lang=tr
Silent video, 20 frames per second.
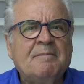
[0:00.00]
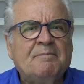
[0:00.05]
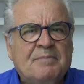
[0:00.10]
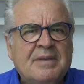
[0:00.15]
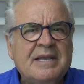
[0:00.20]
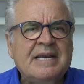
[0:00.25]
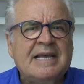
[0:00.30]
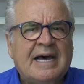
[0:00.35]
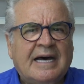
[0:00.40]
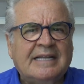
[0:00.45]

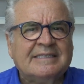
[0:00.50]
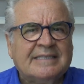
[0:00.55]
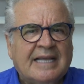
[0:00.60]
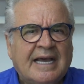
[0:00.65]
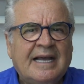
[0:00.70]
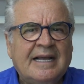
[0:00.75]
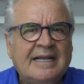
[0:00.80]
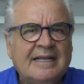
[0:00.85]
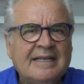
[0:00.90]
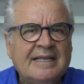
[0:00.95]
Bir
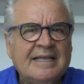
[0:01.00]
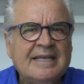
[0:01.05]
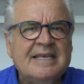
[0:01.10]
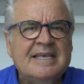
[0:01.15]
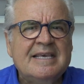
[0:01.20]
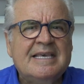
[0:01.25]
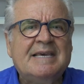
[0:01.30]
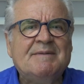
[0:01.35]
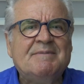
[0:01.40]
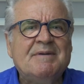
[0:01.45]
yanda
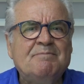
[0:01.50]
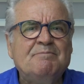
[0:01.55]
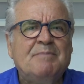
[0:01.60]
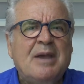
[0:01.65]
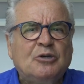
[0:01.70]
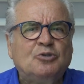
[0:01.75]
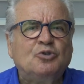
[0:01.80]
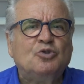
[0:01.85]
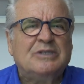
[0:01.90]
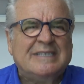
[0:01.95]

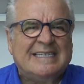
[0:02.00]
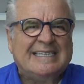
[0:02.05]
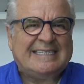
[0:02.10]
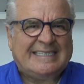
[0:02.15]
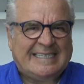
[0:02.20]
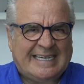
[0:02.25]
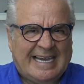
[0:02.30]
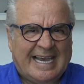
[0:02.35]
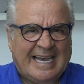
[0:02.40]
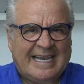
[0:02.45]
2500
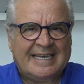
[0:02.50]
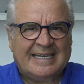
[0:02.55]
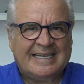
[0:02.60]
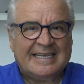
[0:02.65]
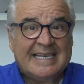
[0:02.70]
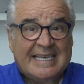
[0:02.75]
kişiye